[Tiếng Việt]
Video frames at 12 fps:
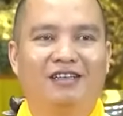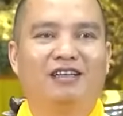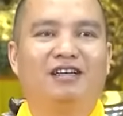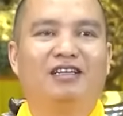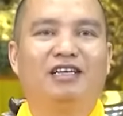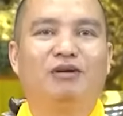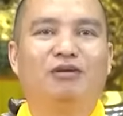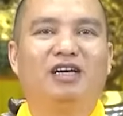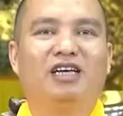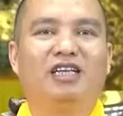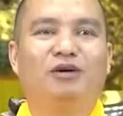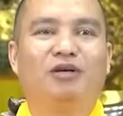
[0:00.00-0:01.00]
nhiều
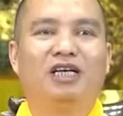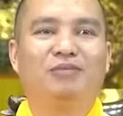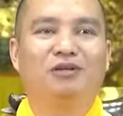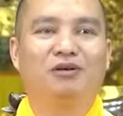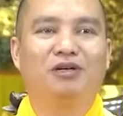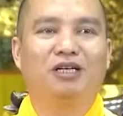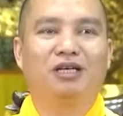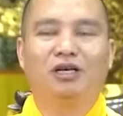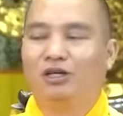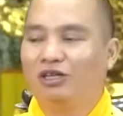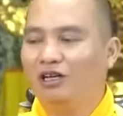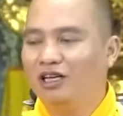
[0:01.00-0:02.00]
đời nhiều kiếp rồi.
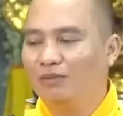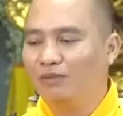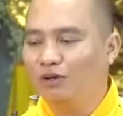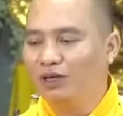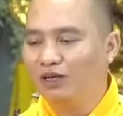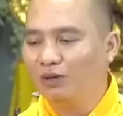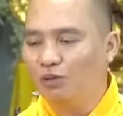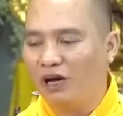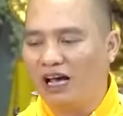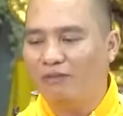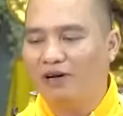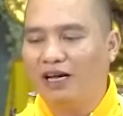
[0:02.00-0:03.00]
Cho nên mỗi cái lúc
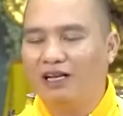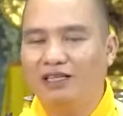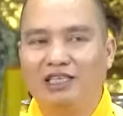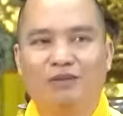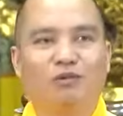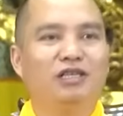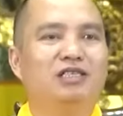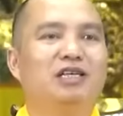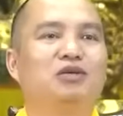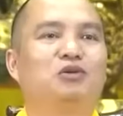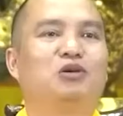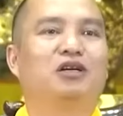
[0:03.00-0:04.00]
khỏe mà cái là chỉ muốn đi
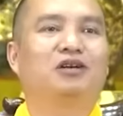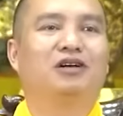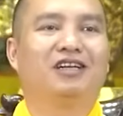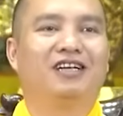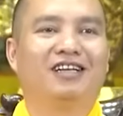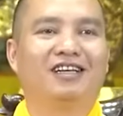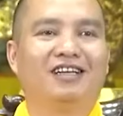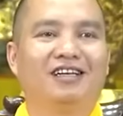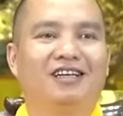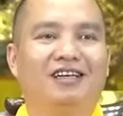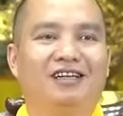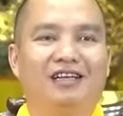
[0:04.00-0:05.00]
xây chùa thôi,
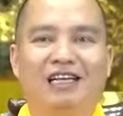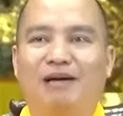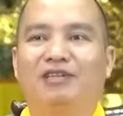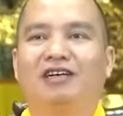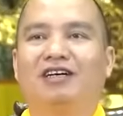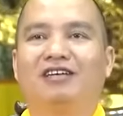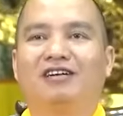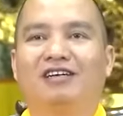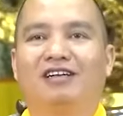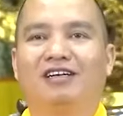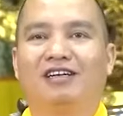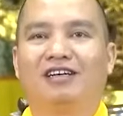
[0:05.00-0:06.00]
đi làm tượng thôi,
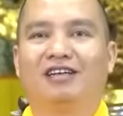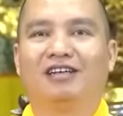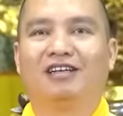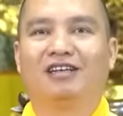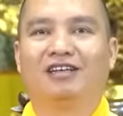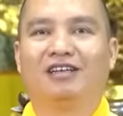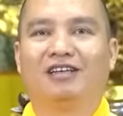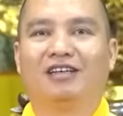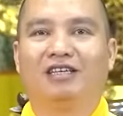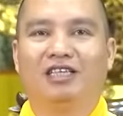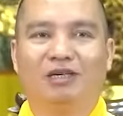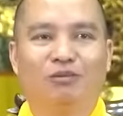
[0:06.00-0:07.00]

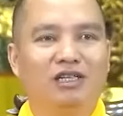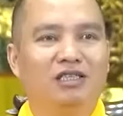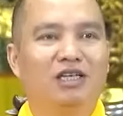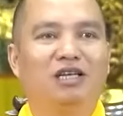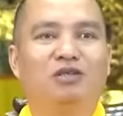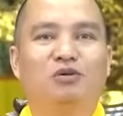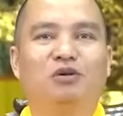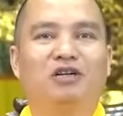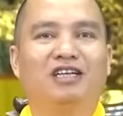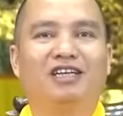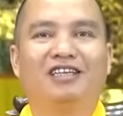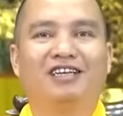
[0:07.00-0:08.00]
chỉ muốn đi xây
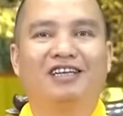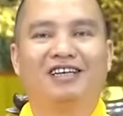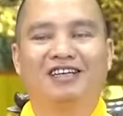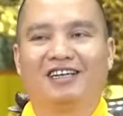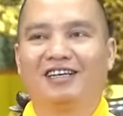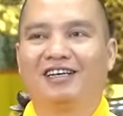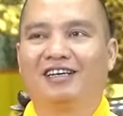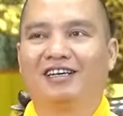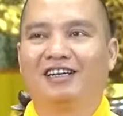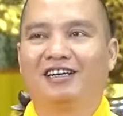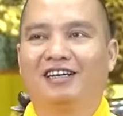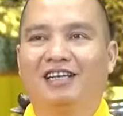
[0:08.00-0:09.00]
chùa,
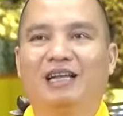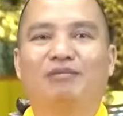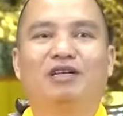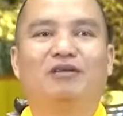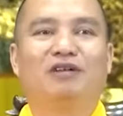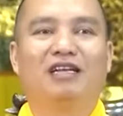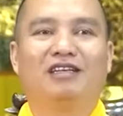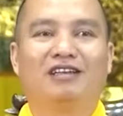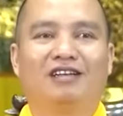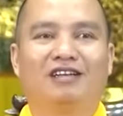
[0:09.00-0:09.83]
đi làm tượng Phật thôi.